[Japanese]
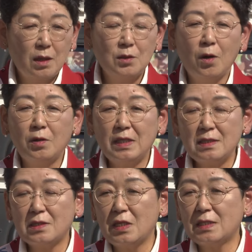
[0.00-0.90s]
農
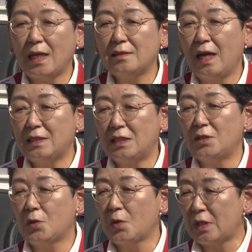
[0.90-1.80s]
林水産大臣
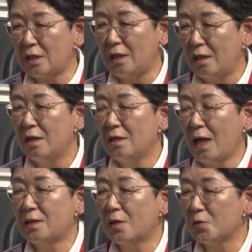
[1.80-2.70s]
の時に
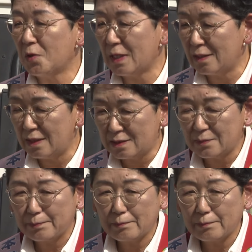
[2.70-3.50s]
やったことなんです。